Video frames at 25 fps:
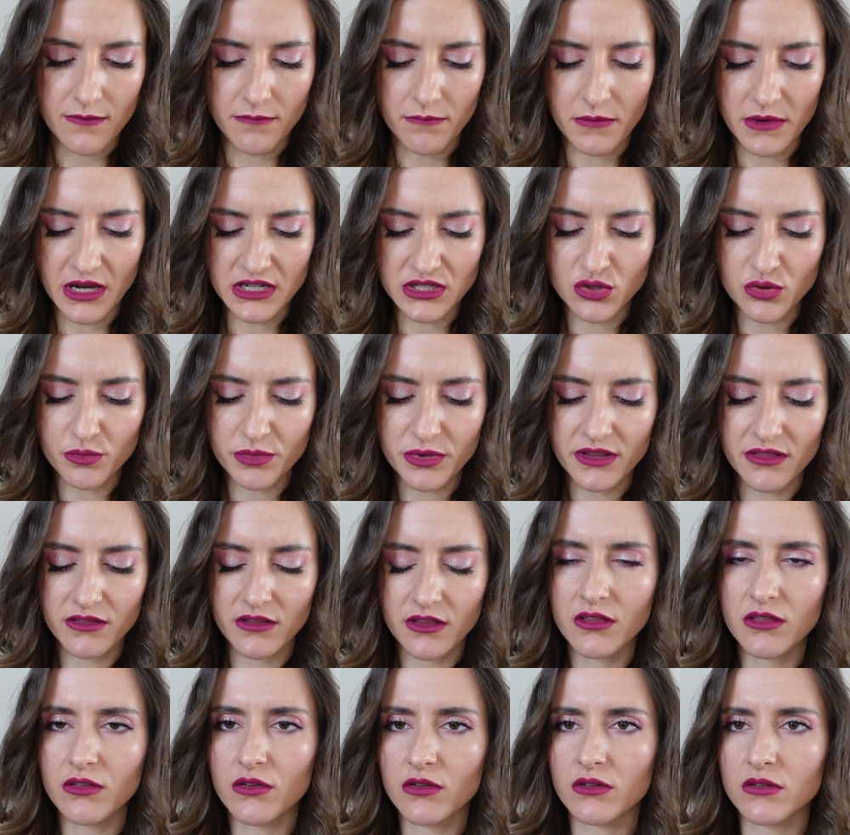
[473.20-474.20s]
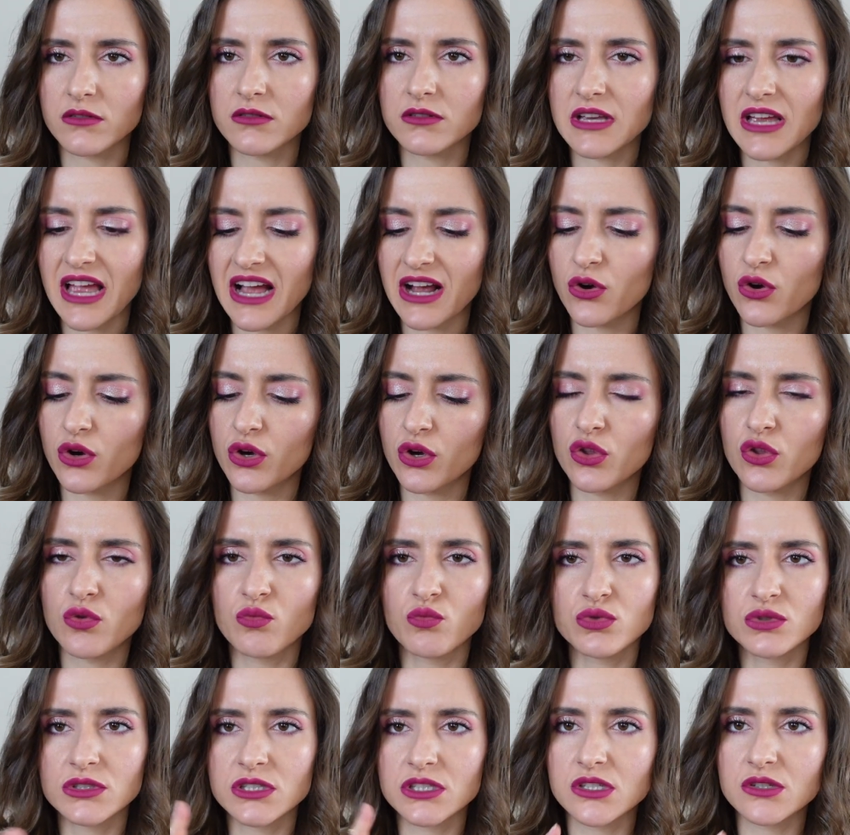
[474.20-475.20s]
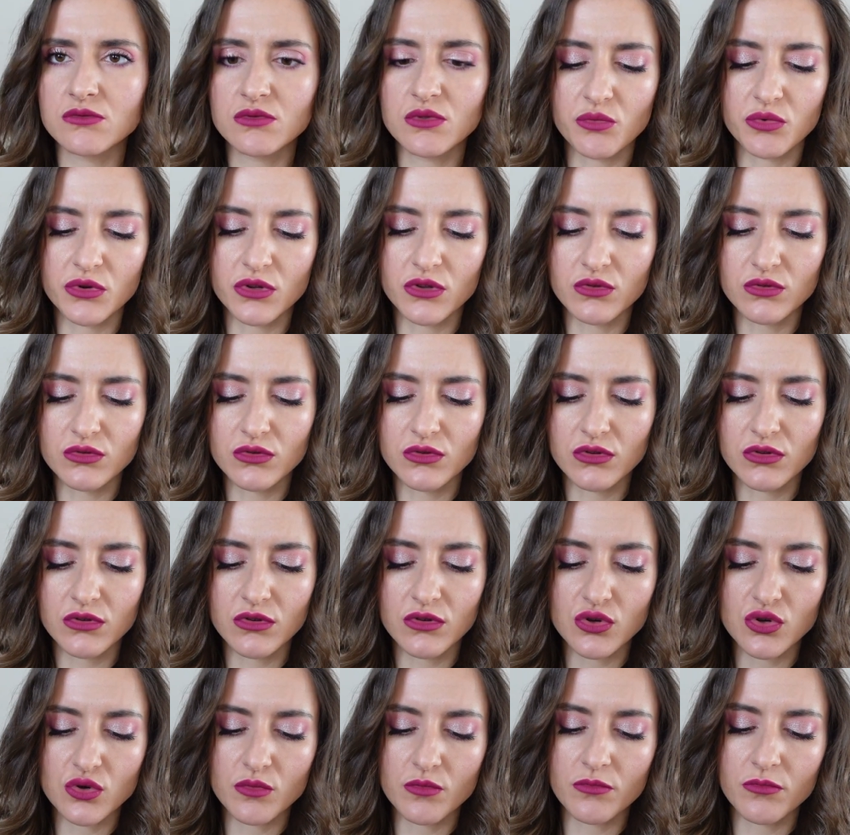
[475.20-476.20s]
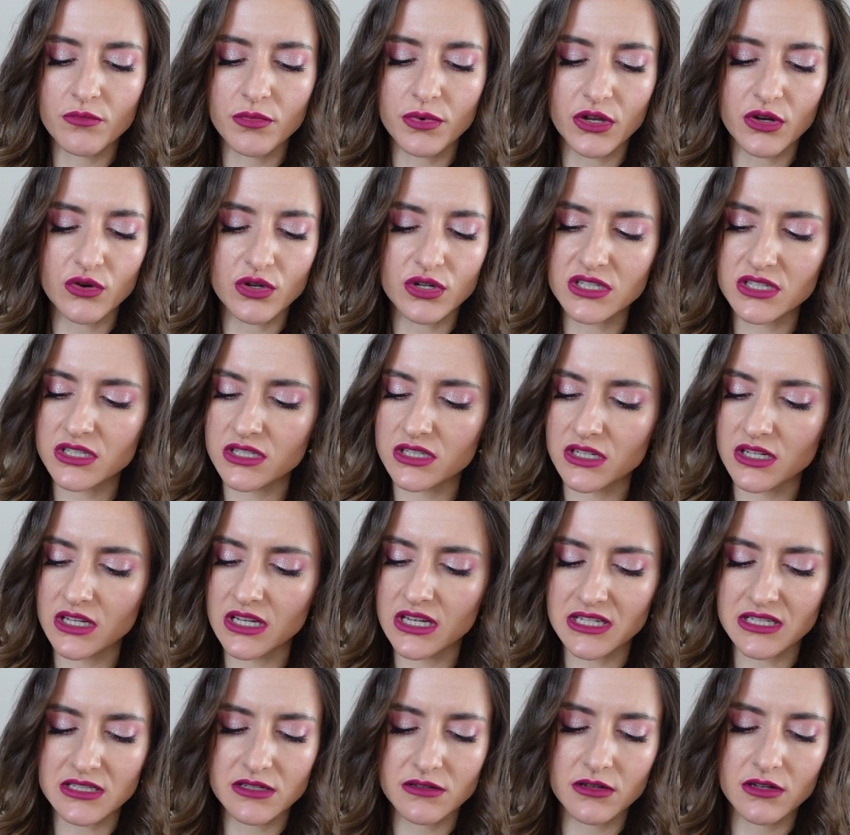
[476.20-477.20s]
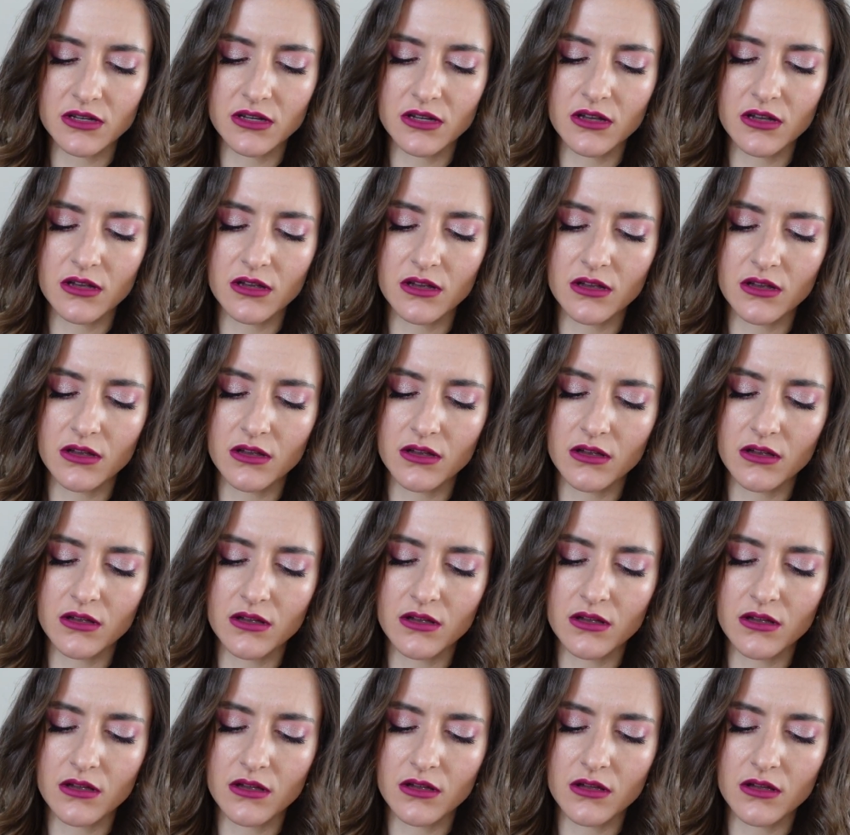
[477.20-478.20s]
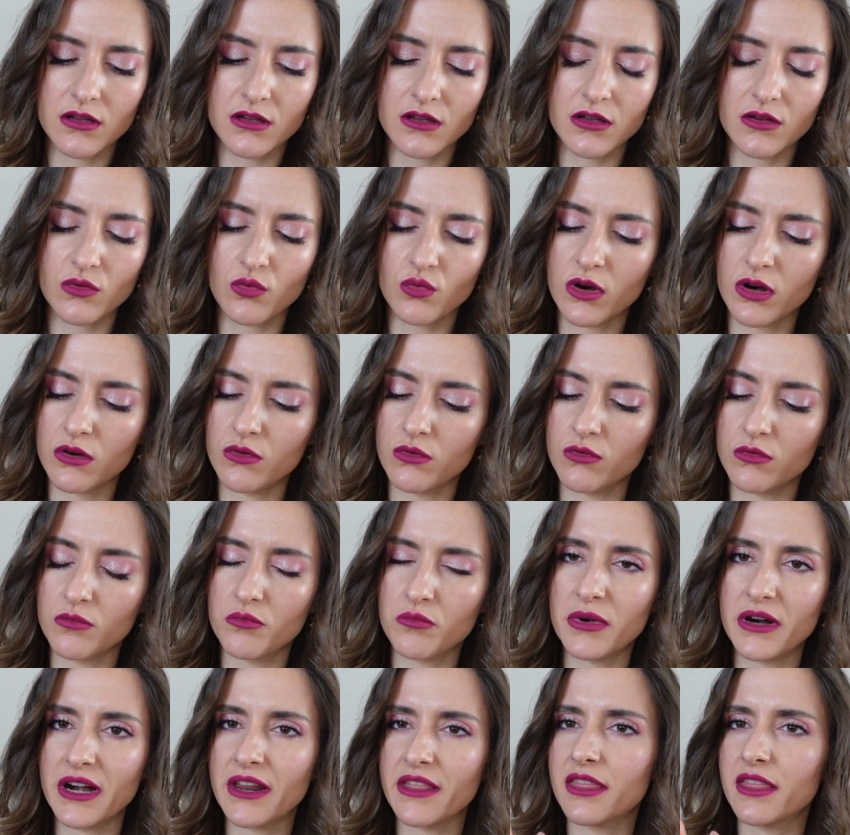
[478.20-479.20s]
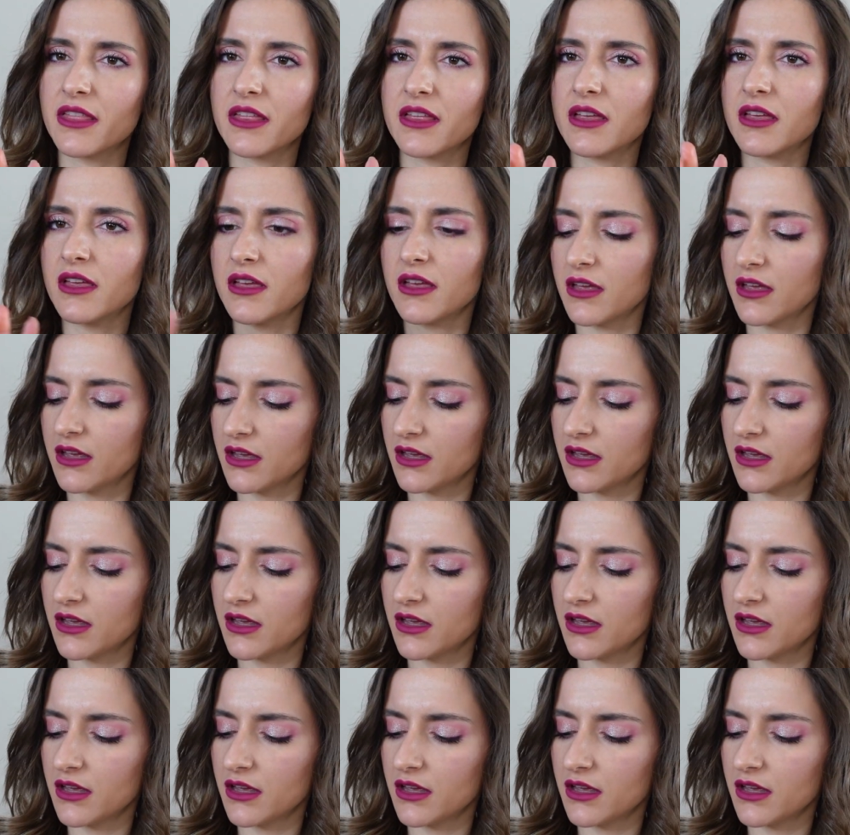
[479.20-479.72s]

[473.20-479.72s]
Me ha sorprendido, ¿eh? Ha cogido muchísimo producto, pero es, es wow, parece...